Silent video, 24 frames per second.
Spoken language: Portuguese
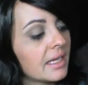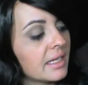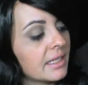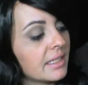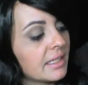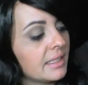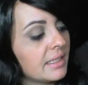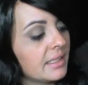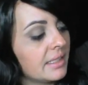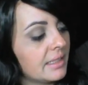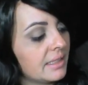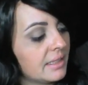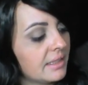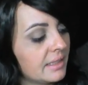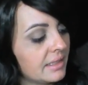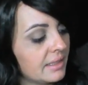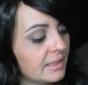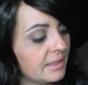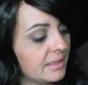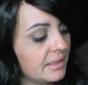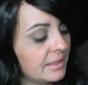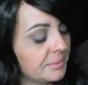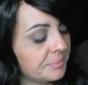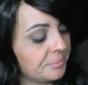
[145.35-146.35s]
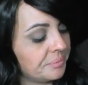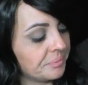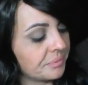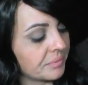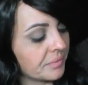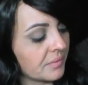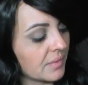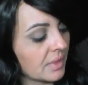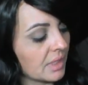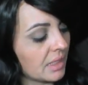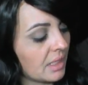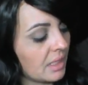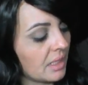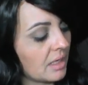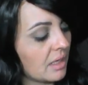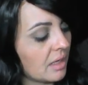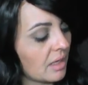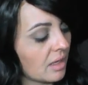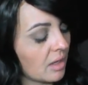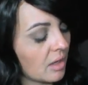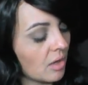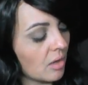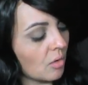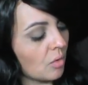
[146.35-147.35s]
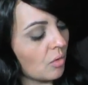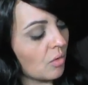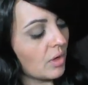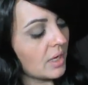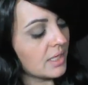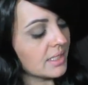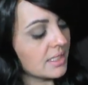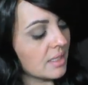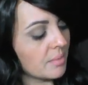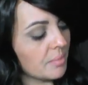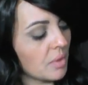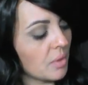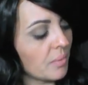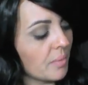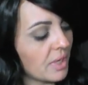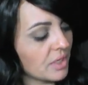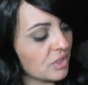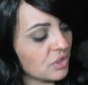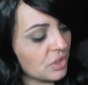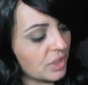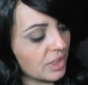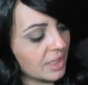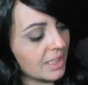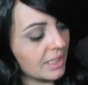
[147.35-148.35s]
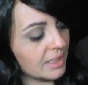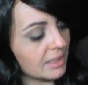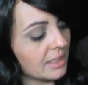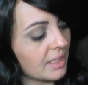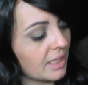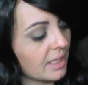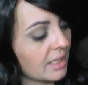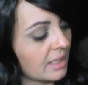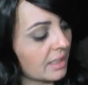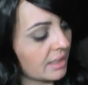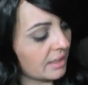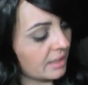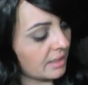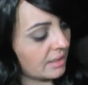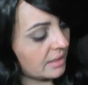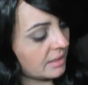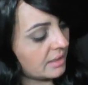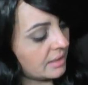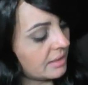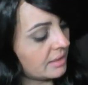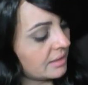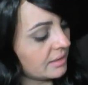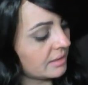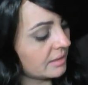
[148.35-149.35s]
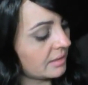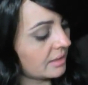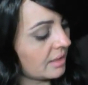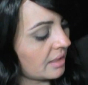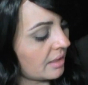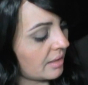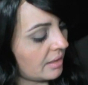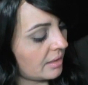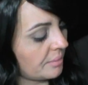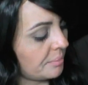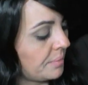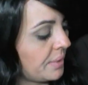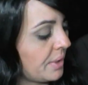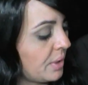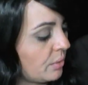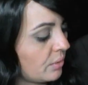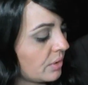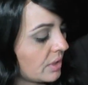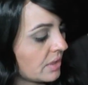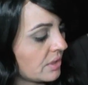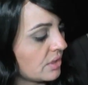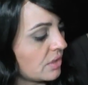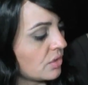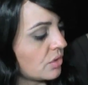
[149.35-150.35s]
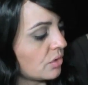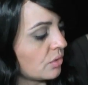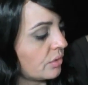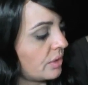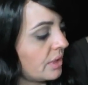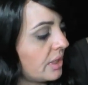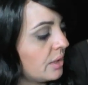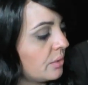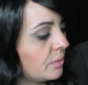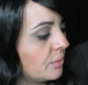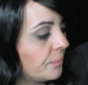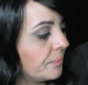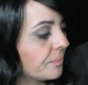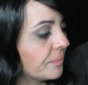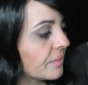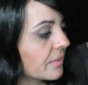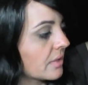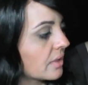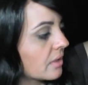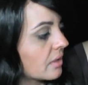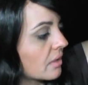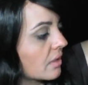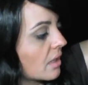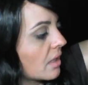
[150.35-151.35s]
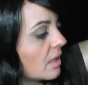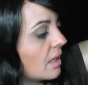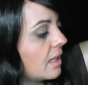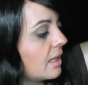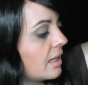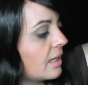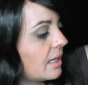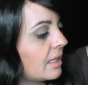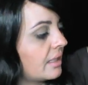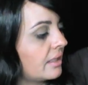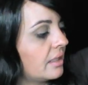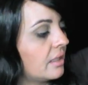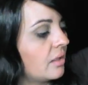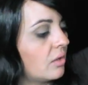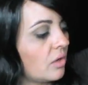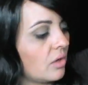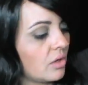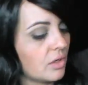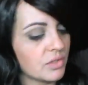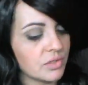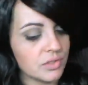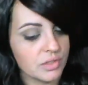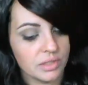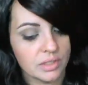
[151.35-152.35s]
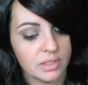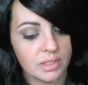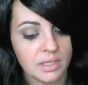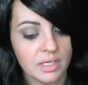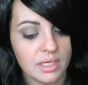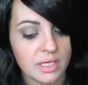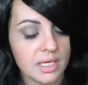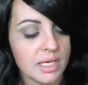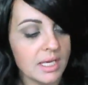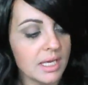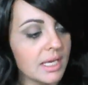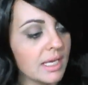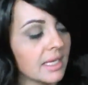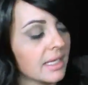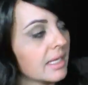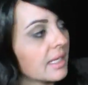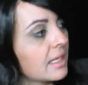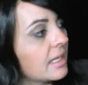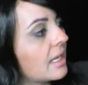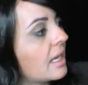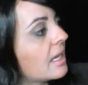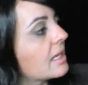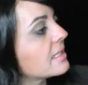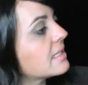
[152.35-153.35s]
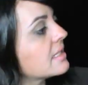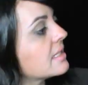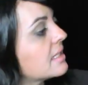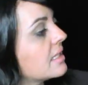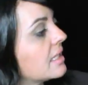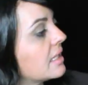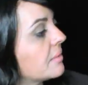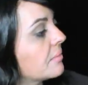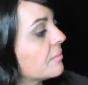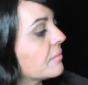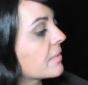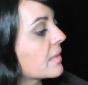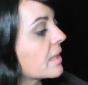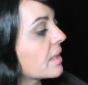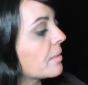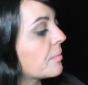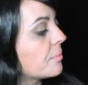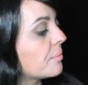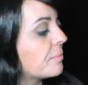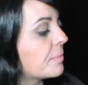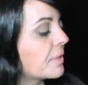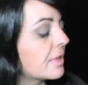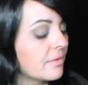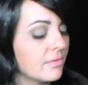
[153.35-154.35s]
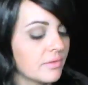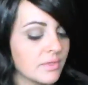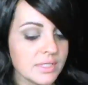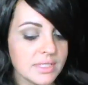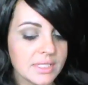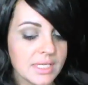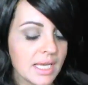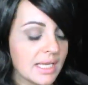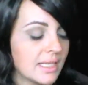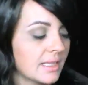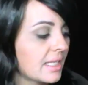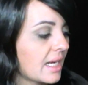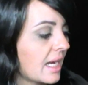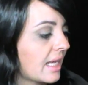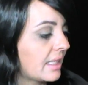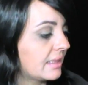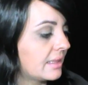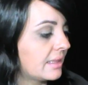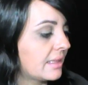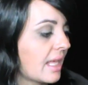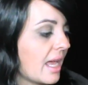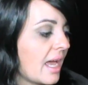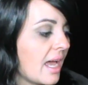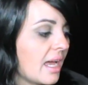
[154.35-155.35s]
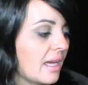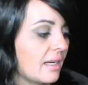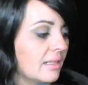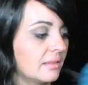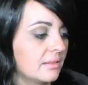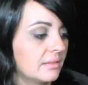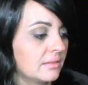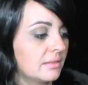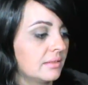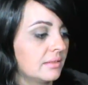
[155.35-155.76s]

Hum, eu recebi uma dica da, da Perucas Estoril, lá da loja, que é assim, pra você hidratar